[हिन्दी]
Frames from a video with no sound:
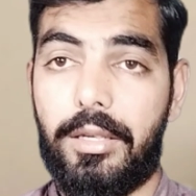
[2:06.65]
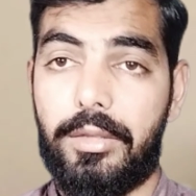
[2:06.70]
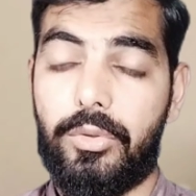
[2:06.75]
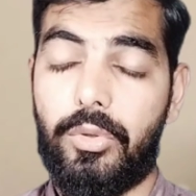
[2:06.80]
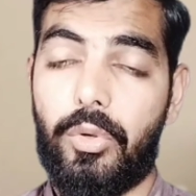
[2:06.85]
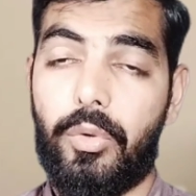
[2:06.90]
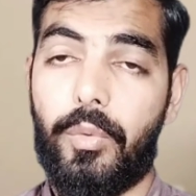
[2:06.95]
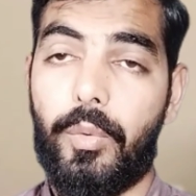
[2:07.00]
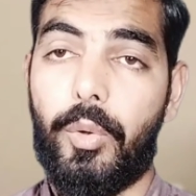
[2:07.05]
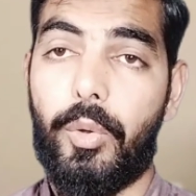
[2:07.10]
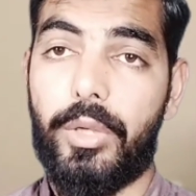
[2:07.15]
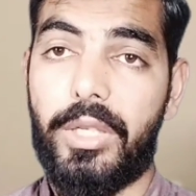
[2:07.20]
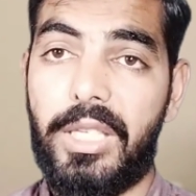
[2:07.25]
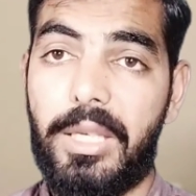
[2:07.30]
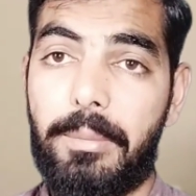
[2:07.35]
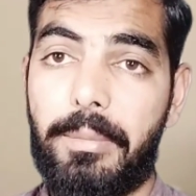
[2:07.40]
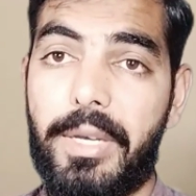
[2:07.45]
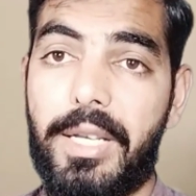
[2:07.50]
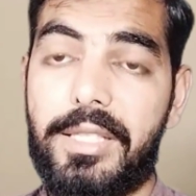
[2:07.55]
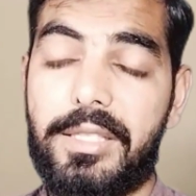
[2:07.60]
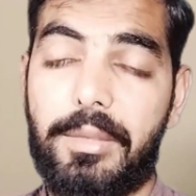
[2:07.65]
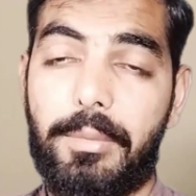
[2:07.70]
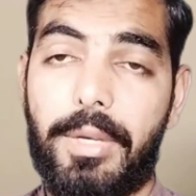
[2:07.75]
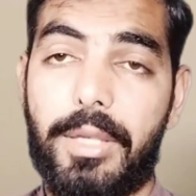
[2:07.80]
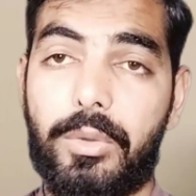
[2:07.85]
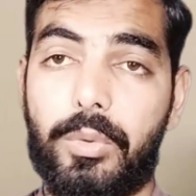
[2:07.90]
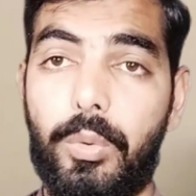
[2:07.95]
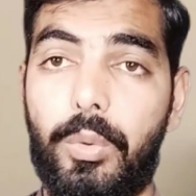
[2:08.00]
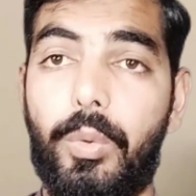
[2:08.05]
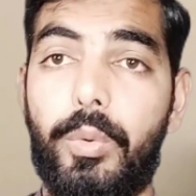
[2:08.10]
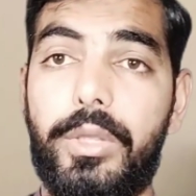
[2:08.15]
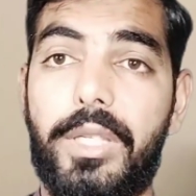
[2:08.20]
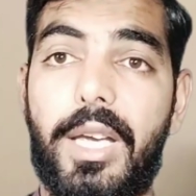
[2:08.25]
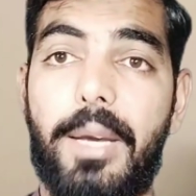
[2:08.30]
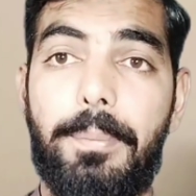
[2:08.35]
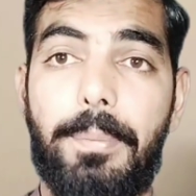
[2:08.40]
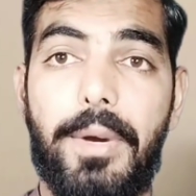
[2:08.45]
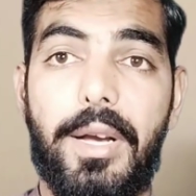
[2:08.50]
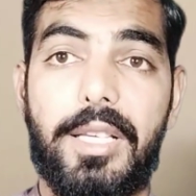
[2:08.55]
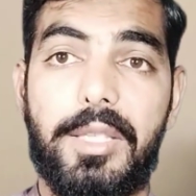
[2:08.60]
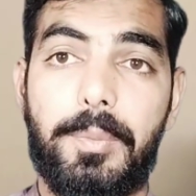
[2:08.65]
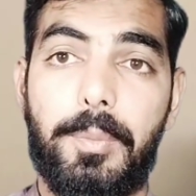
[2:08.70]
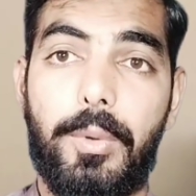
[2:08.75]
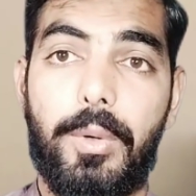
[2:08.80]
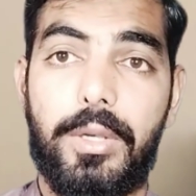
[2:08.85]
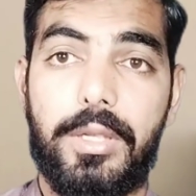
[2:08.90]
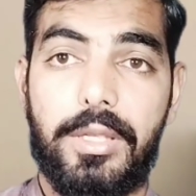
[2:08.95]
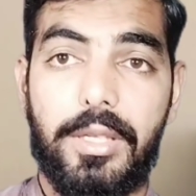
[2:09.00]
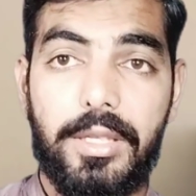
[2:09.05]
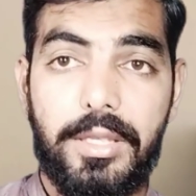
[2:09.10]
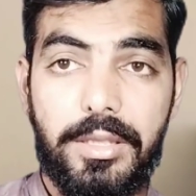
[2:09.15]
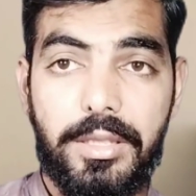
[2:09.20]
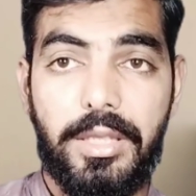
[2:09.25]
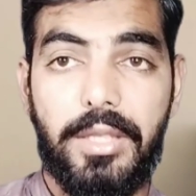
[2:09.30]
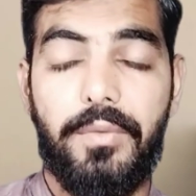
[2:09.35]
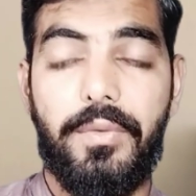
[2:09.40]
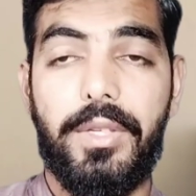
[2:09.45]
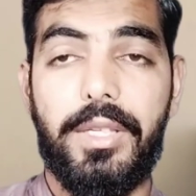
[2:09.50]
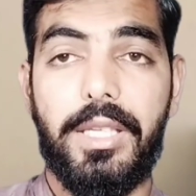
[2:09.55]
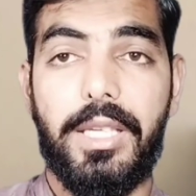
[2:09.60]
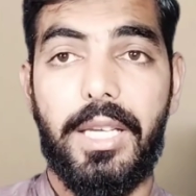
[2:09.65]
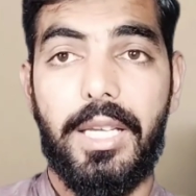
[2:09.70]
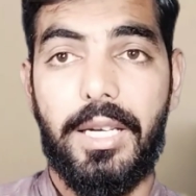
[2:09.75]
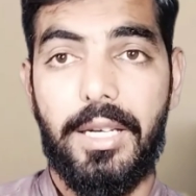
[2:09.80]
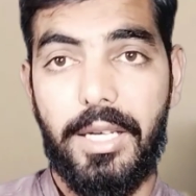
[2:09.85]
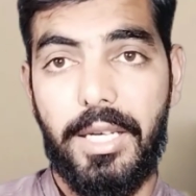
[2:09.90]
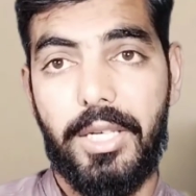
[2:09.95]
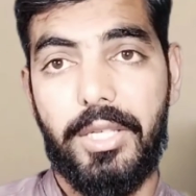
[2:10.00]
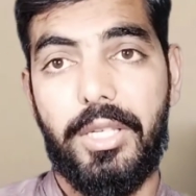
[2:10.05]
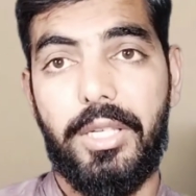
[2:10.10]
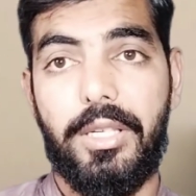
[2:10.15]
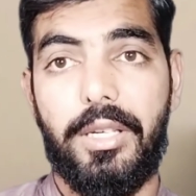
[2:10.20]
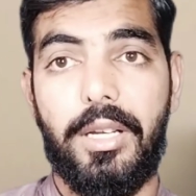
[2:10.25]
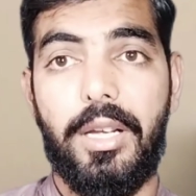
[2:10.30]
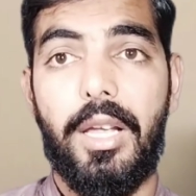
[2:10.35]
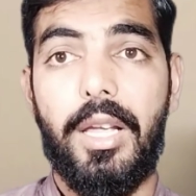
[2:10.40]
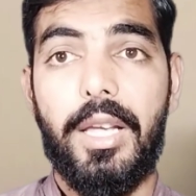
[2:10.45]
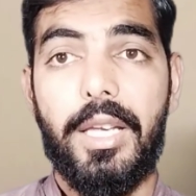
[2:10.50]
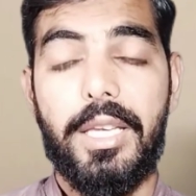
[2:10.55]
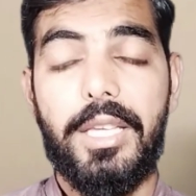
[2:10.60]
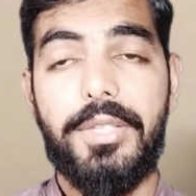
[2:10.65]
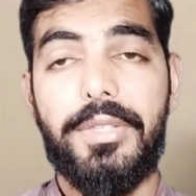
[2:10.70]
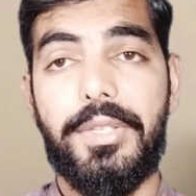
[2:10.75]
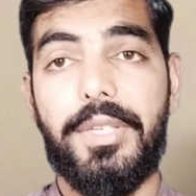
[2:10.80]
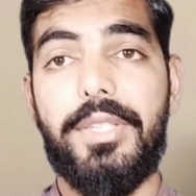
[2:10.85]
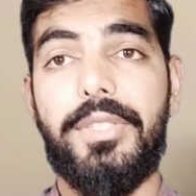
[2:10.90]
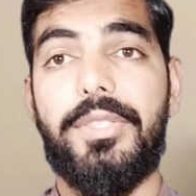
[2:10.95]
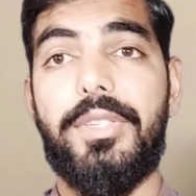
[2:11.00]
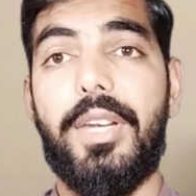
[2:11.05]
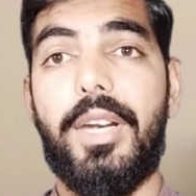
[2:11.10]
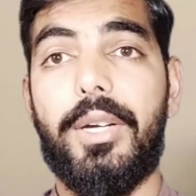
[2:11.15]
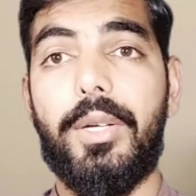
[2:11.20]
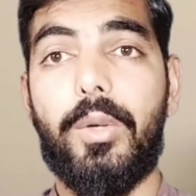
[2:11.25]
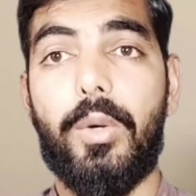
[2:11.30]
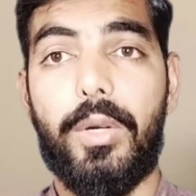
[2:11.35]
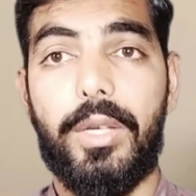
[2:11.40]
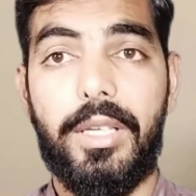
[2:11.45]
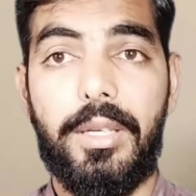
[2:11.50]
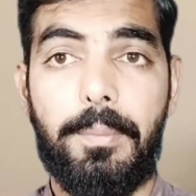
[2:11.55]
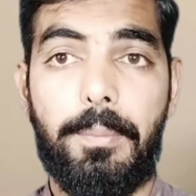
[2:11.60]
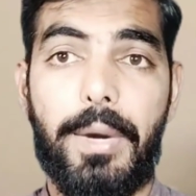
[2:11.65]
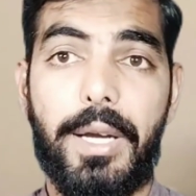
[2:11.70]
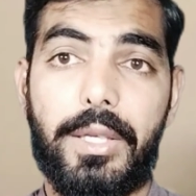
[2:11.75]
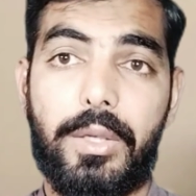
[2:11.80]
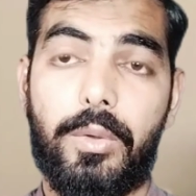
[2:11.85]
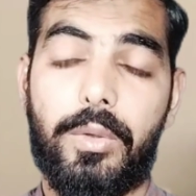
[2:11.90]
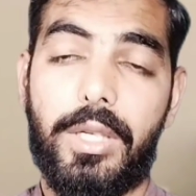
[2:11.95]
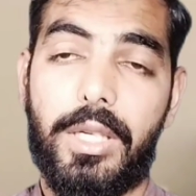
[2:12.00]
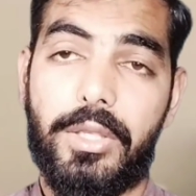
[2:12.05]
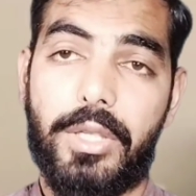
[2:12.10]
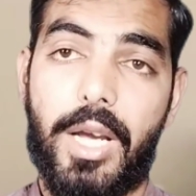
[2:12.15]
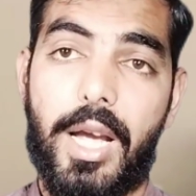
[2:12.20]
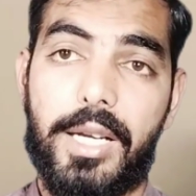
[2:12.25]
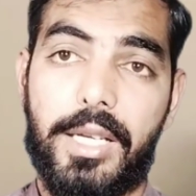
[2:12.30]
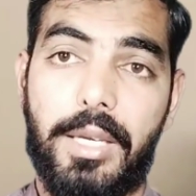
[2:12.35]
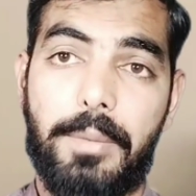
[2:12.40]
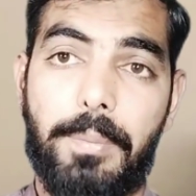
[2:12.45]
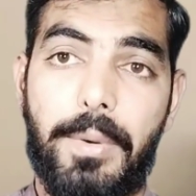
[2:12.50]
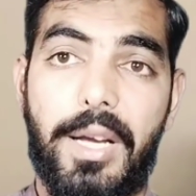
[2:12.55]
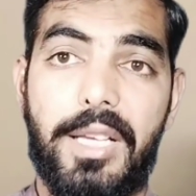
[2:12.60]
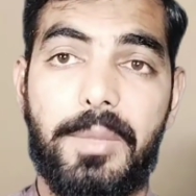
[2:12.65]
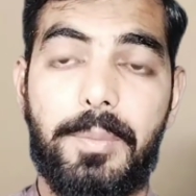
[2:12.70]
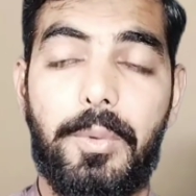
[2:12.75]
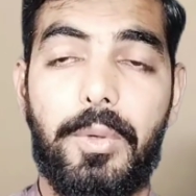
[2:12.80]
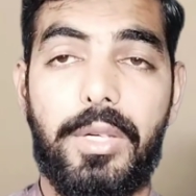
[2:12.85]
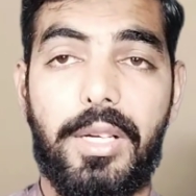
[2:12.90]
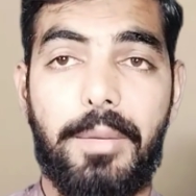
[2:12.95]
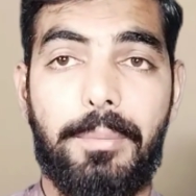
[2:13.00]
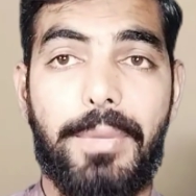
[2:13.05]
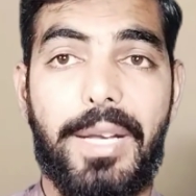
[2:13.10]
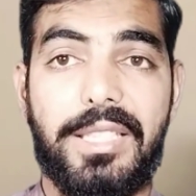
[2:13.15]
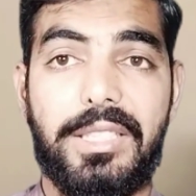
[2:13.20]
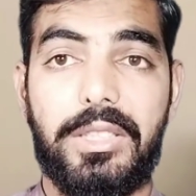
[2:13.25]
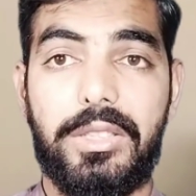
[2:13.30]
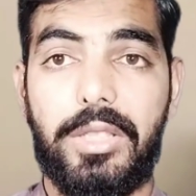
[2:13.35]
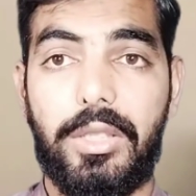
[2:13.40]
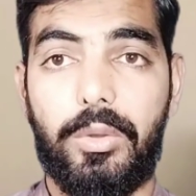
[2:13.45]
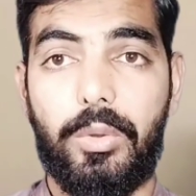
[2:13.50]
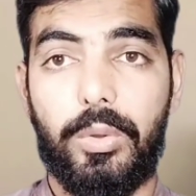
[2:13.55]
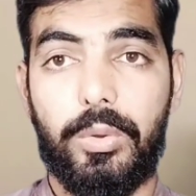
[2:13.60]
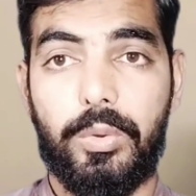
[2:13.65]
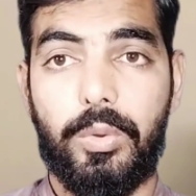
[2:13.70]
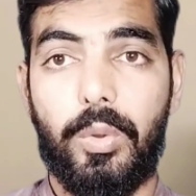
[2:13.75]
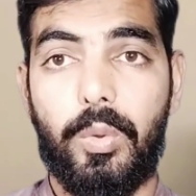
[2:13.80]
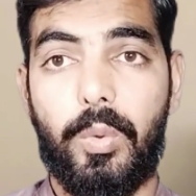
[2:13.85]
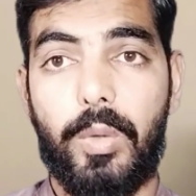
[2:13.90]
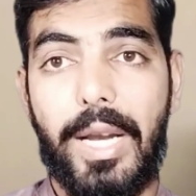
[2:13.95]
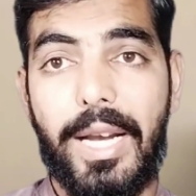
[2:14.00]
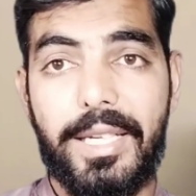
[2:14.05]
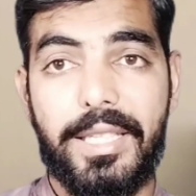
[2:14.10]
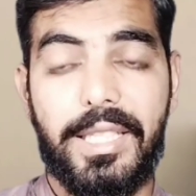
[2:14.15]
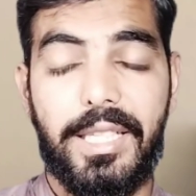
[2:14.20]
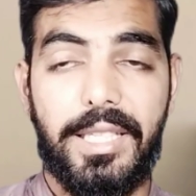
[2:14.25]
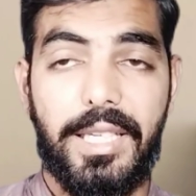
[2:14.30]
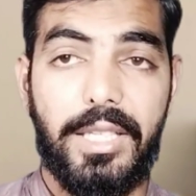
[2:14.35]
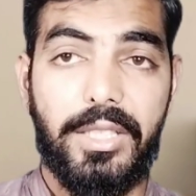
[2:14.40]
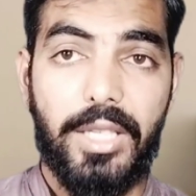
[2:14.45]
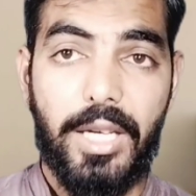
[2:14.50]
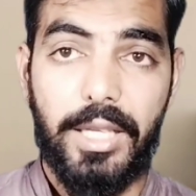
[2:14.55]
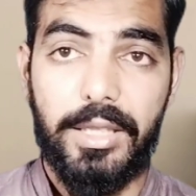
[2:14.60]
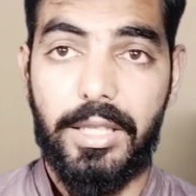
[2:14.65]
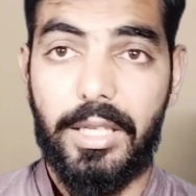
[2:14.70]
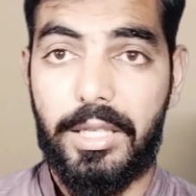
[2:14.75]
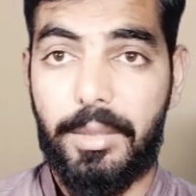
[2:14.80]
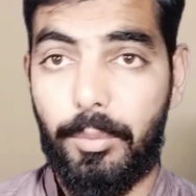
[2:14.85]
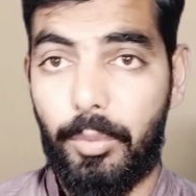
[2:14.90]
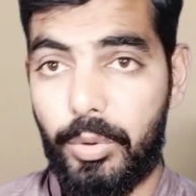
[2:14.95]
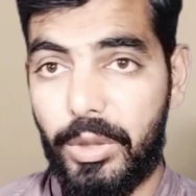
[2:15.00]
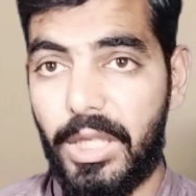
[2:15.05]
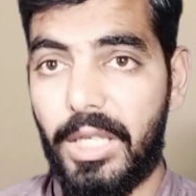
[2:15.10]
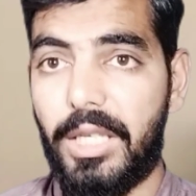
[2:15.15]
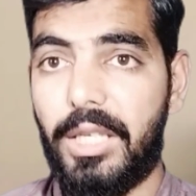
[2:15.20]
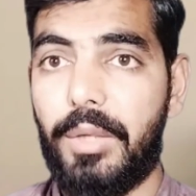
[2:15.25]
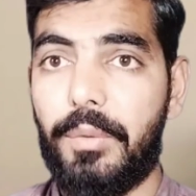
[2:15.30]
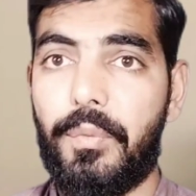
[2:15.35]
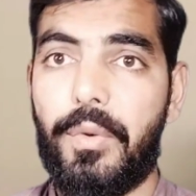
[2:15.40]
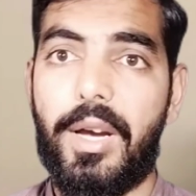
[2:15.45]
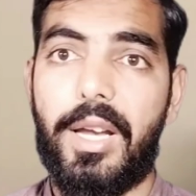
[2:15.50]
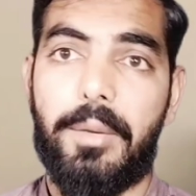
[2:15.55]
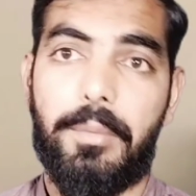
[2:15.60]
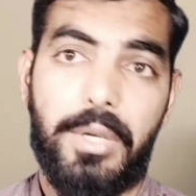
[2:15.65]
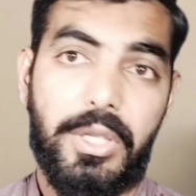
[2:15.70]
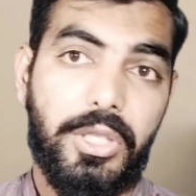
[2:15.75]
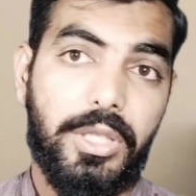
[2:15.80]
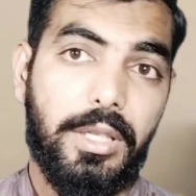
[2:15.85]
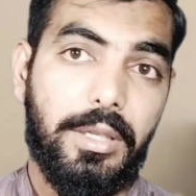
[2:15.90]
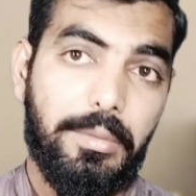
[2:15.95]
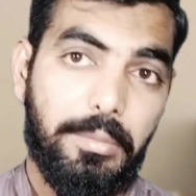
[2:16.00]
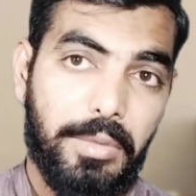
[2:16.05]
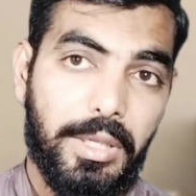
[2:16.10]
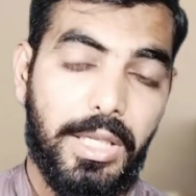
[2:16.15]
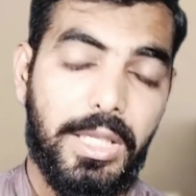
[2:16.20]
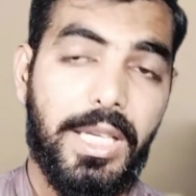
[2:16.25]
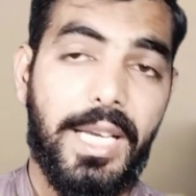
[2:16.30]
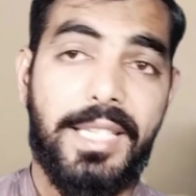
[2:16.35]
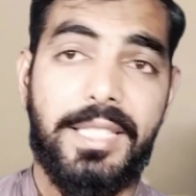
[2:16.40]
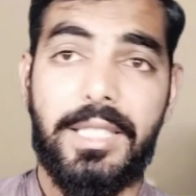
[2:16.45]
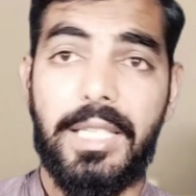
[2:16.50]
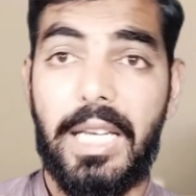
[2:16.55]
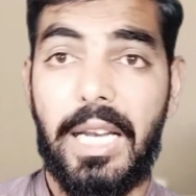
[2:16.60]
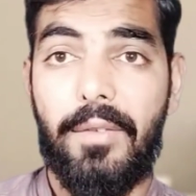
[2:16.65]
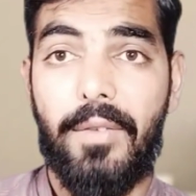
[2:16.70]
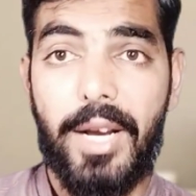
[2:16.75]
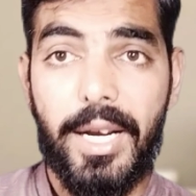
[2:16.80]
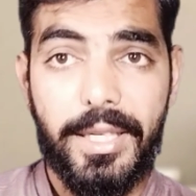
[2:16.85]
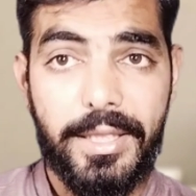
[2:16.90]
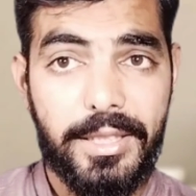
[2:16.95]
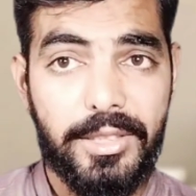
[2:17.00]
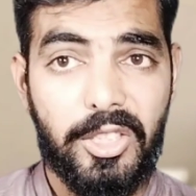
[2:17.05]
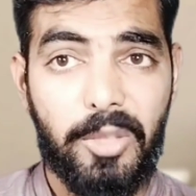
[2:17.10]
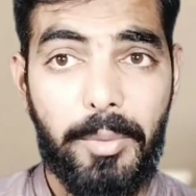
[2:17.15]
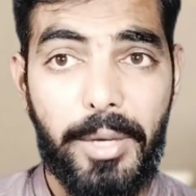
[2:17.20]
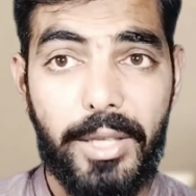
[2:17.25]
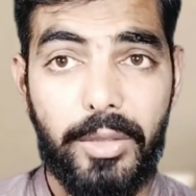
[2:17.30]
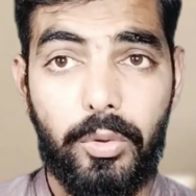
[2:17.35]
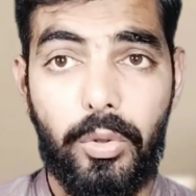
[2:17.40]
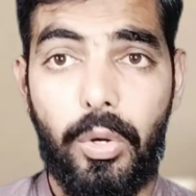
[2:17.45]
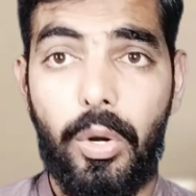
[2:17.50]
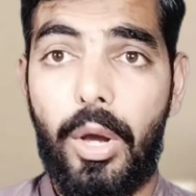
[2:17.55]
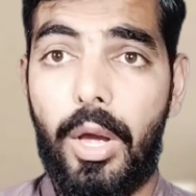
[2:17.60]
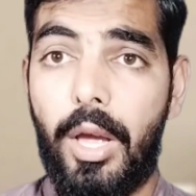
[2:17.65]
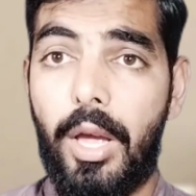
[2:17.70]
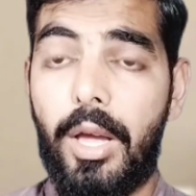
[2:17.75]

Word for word: जो वो ई मेल्स मौसू हुई हैं पासपोर्ट रिसीविंग के रिलेटेड इस इस डेट को इन भाइयों ने जाके पासपोर्ट एम्बेसी से दोस्तों कलेक्ट करना है जहाँ तक मुझे इन्फॉर्मेशन मिली है इसके अलावा अगर किसी भाई को